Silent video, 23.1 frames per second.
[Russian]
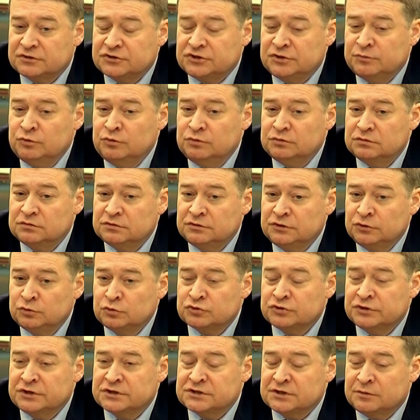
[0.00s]
К чему
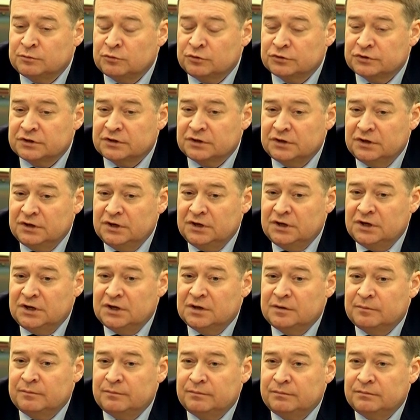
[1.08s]
ненужные заботы?
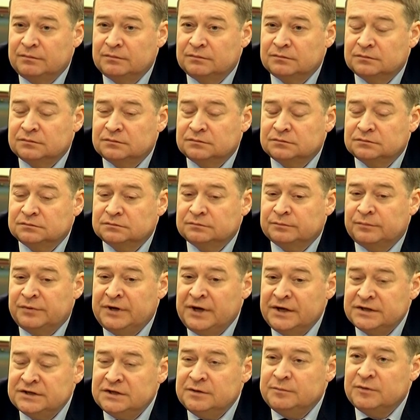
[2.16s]

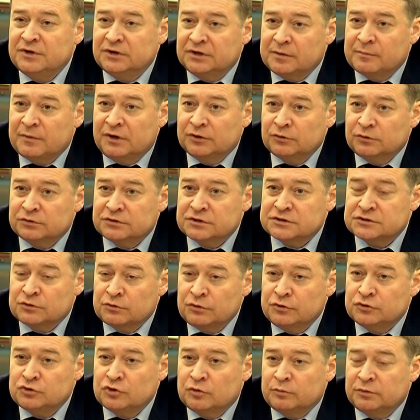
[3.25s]
Приятнее милые болота,
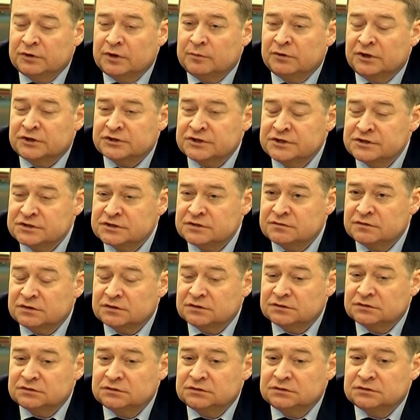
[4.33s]
сырое теплое блаженство,
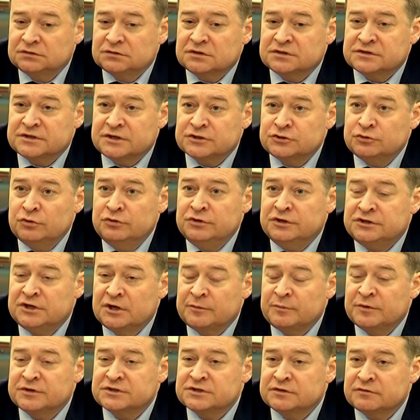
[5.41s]
застой не
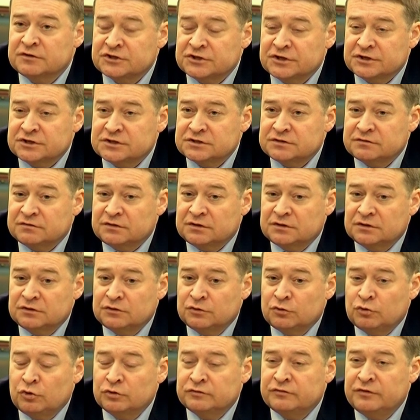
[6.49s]
терпит совершенства.
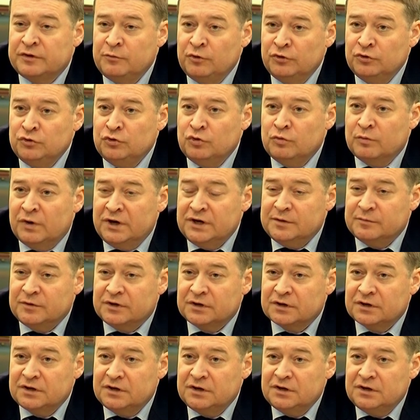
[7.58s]
Но ход времен неумолимый,
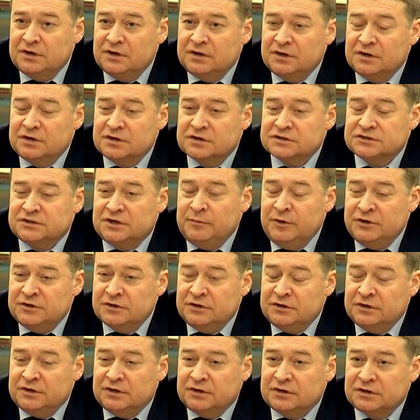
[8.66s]

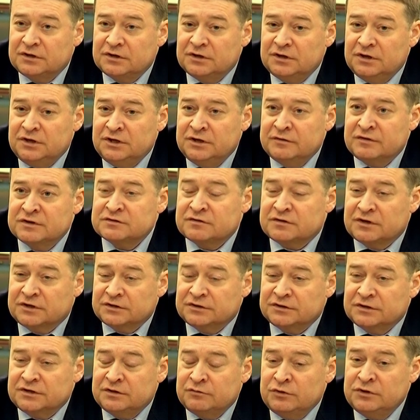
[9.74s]
стремительный и
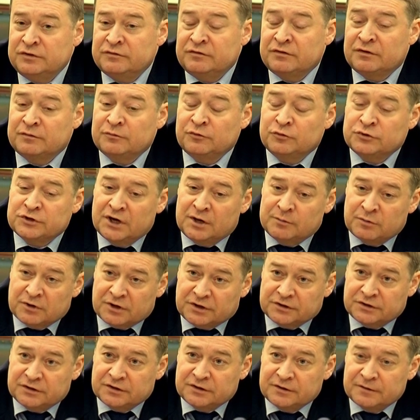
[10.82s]
невозвратный, его не вернуть
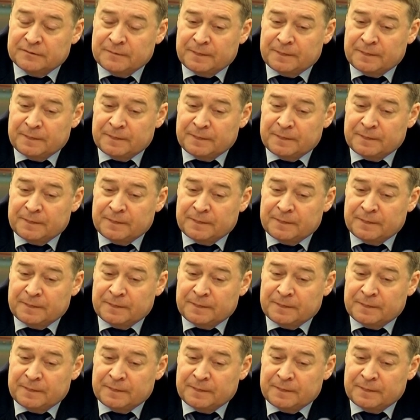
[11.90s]
обратно.